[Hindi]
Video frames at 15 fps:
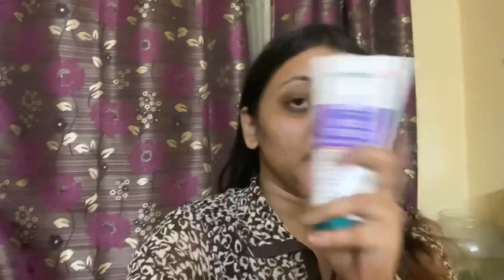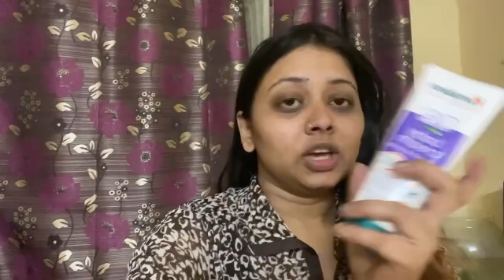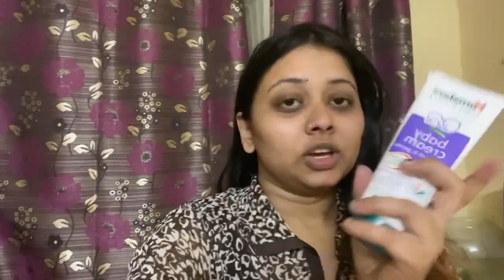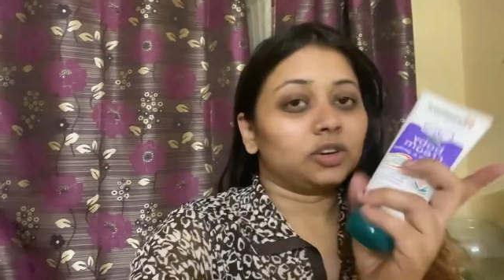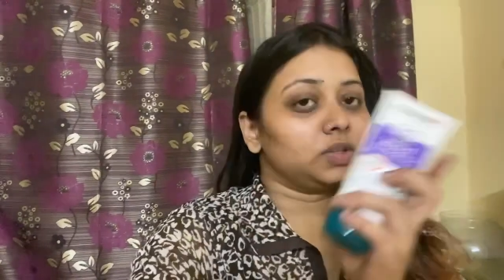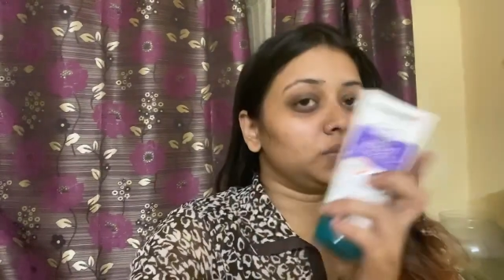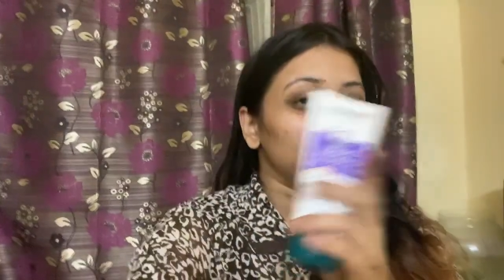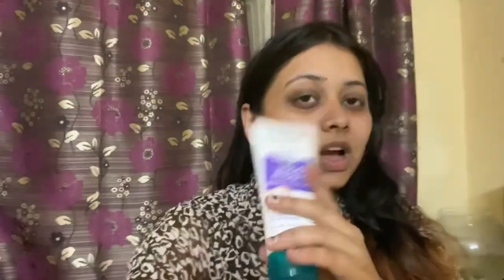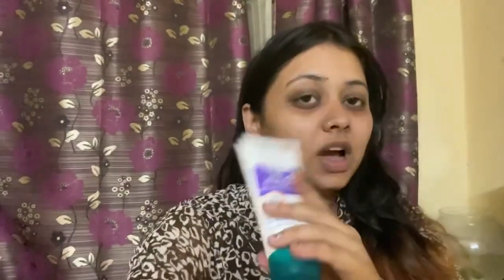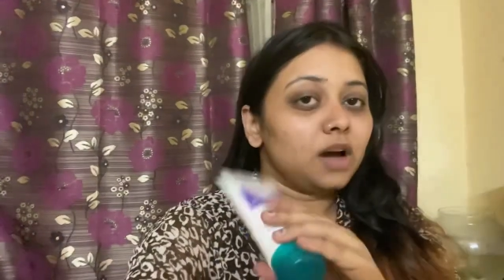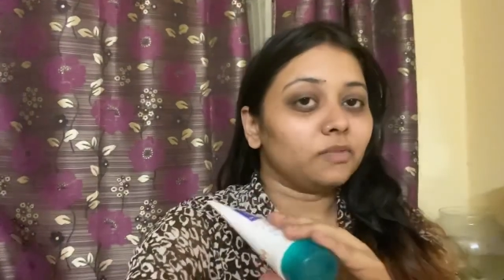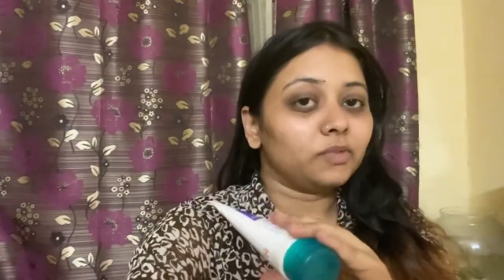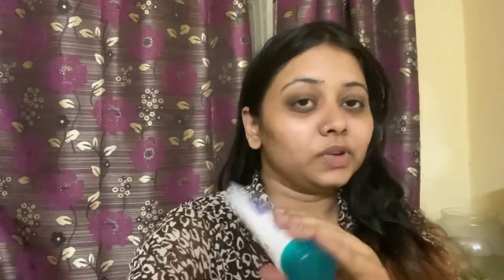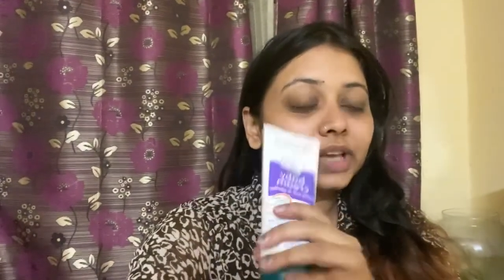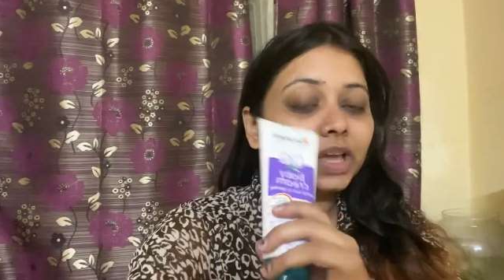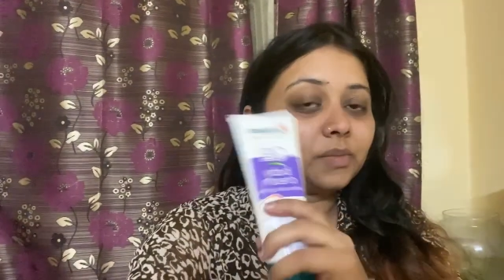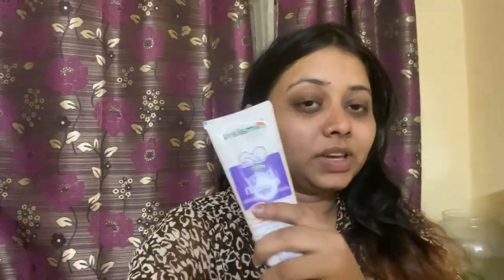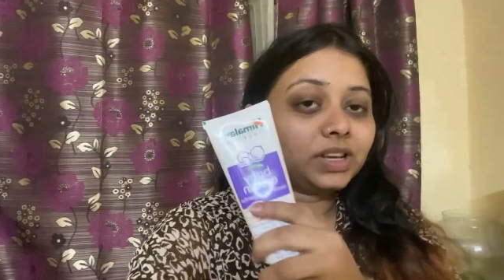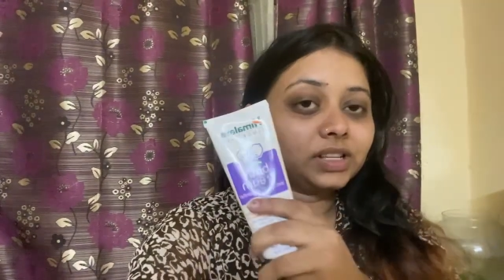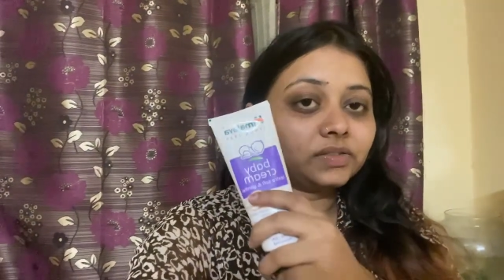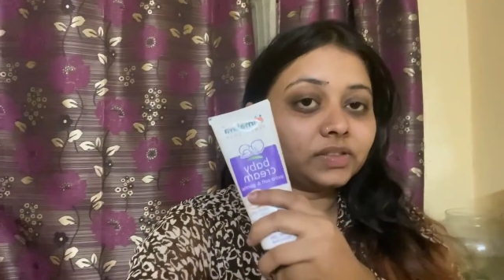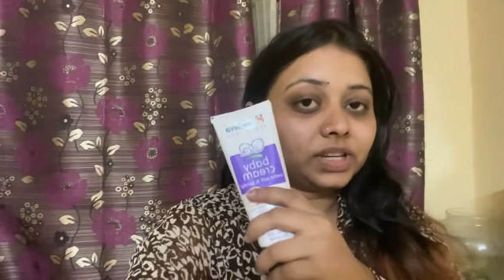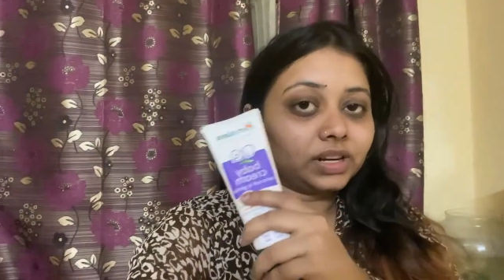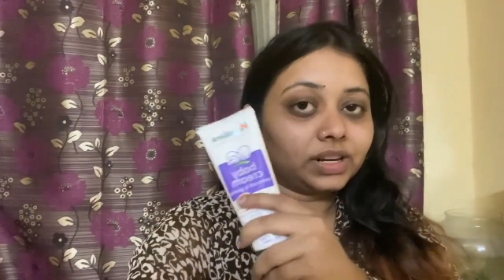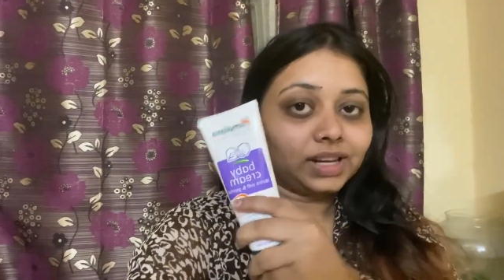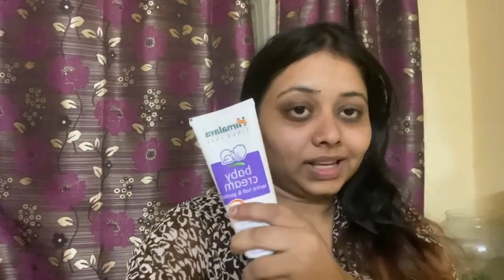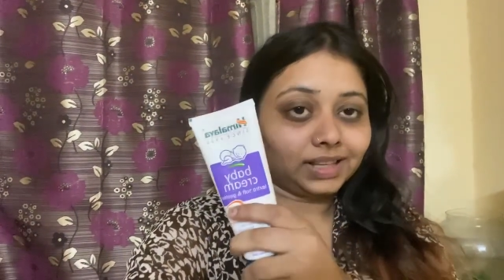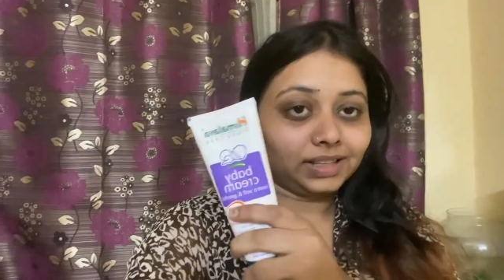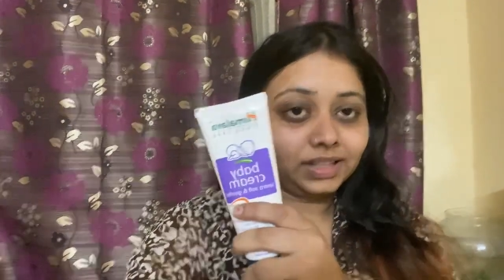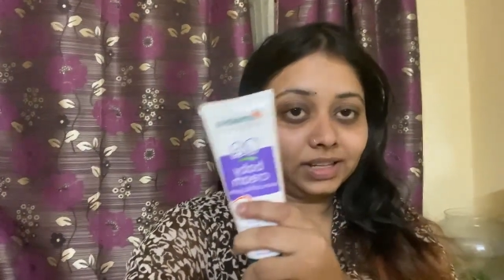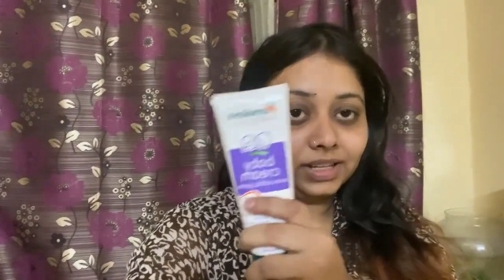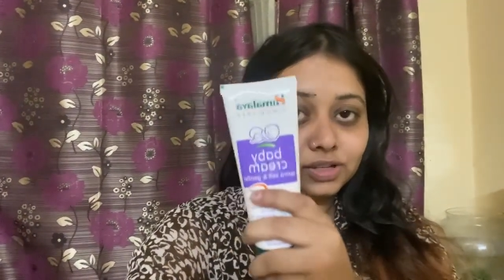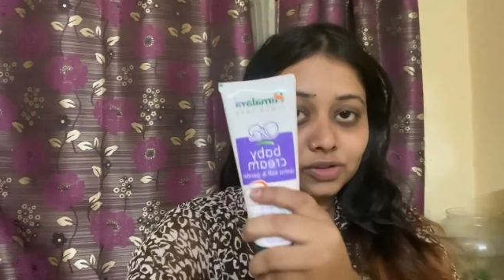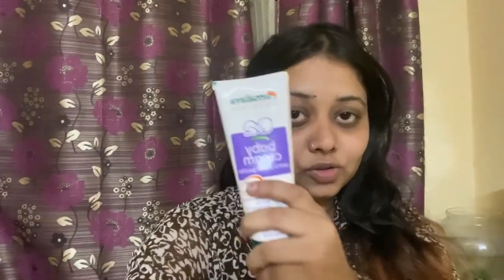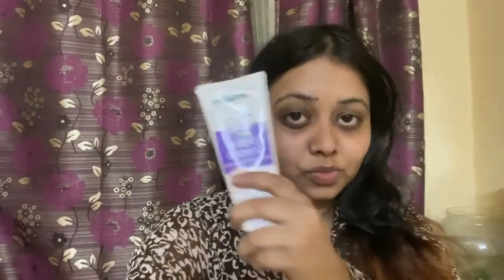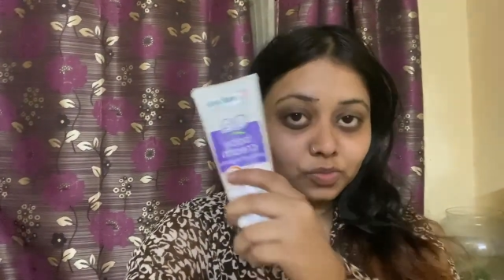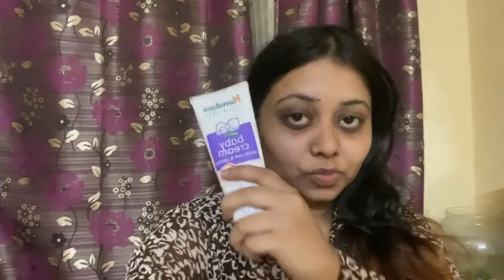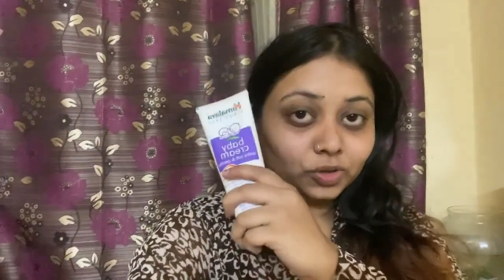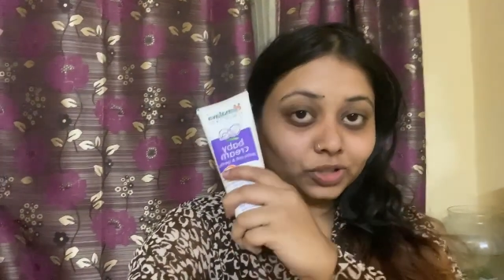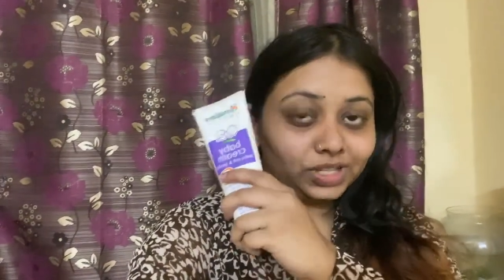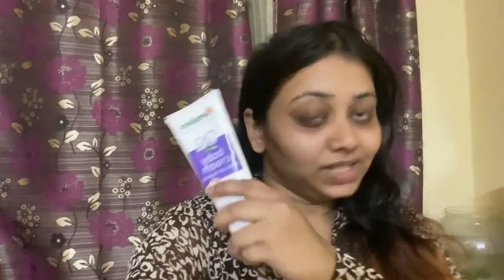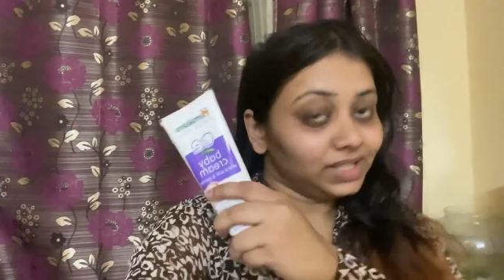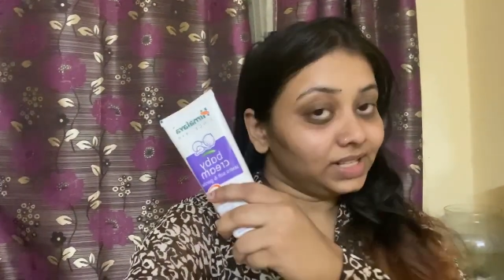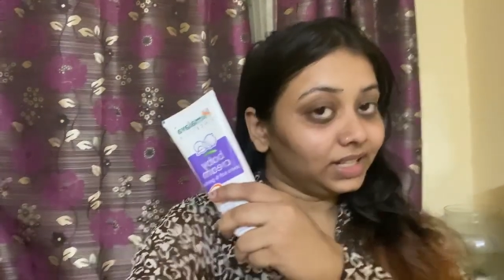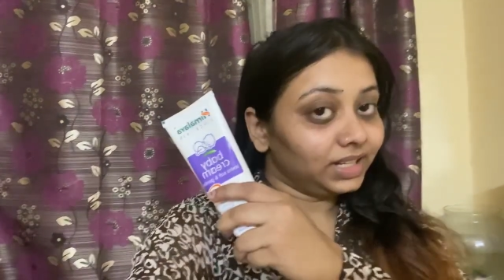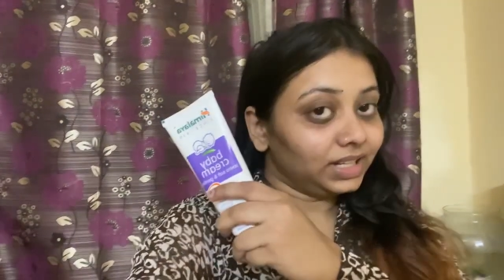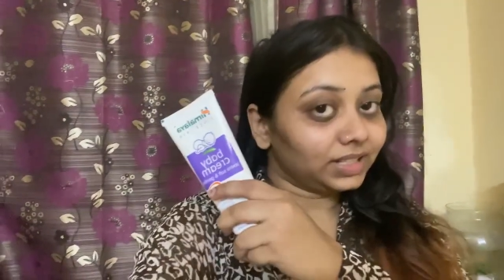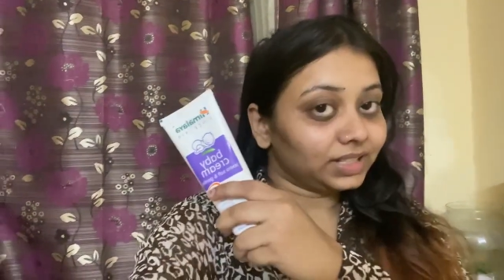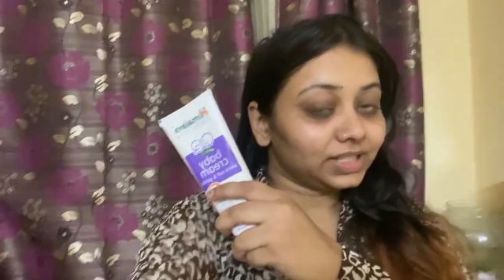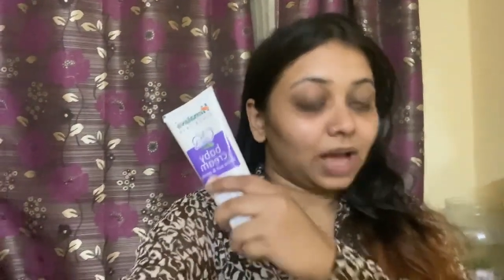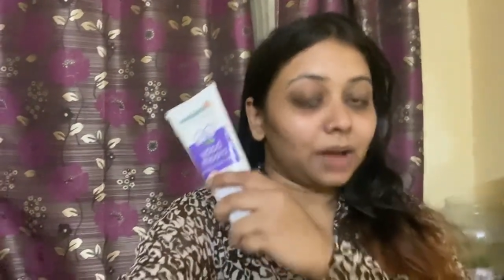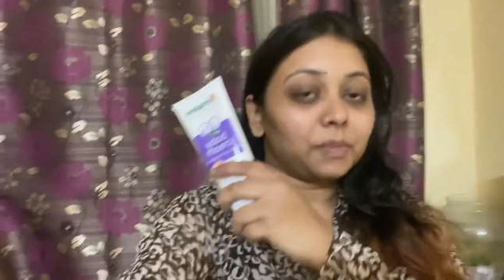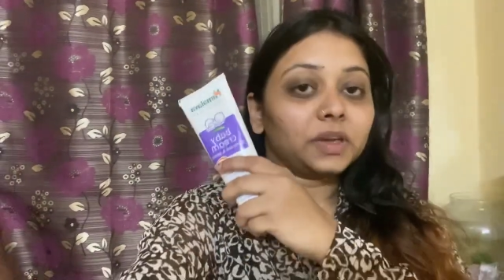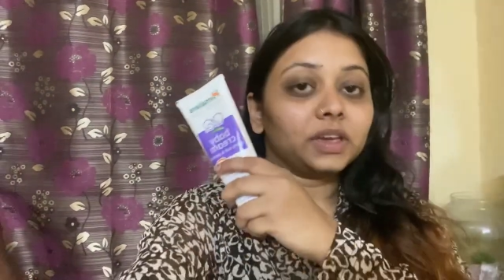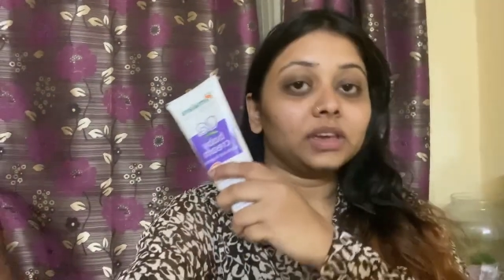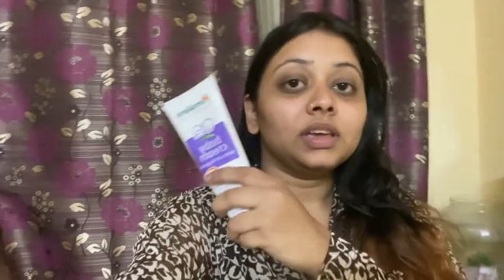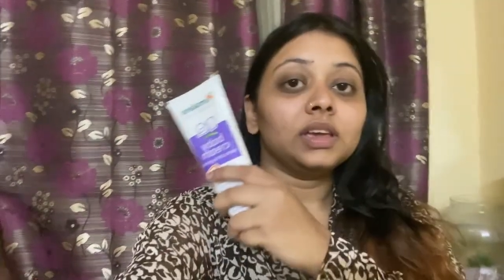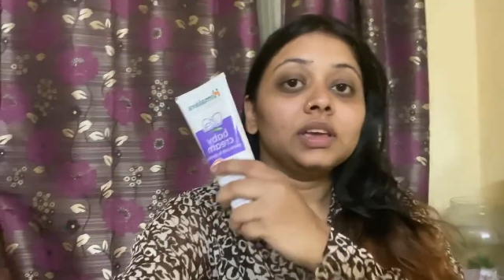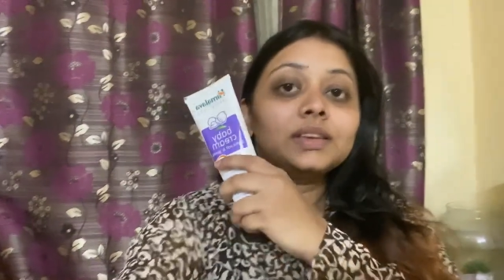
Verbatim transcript: कुछ भी हार्मफुल केमिकल्स वगैरह रहते नहीं हैं तो बहुत ईजिली आपके